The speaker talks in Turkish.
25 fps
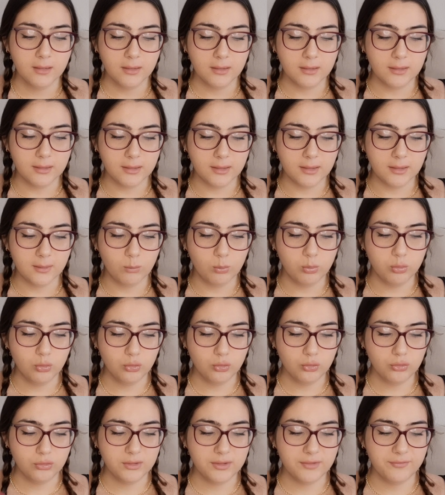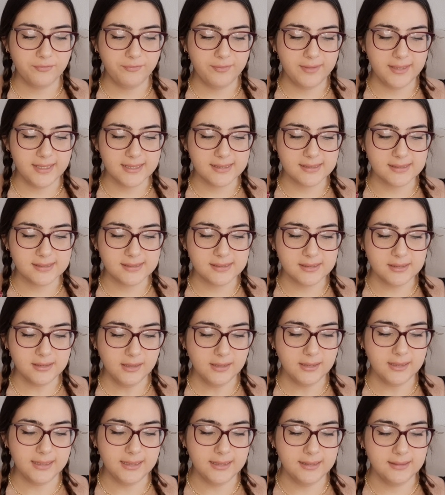Ee, bunun da fiyatı
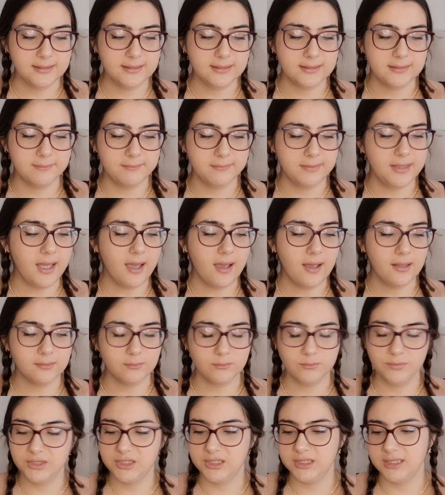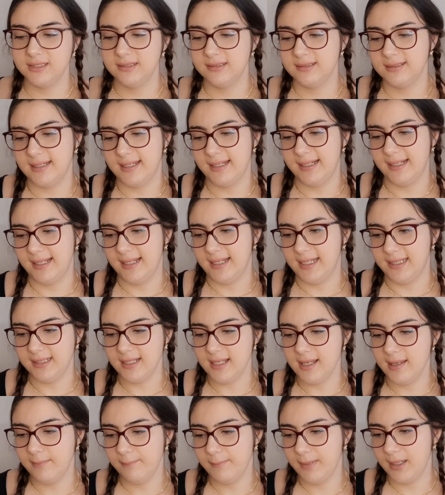indirimle 62
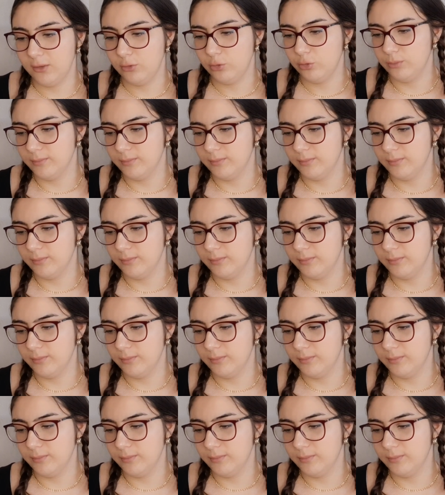TL'ydi. Hemen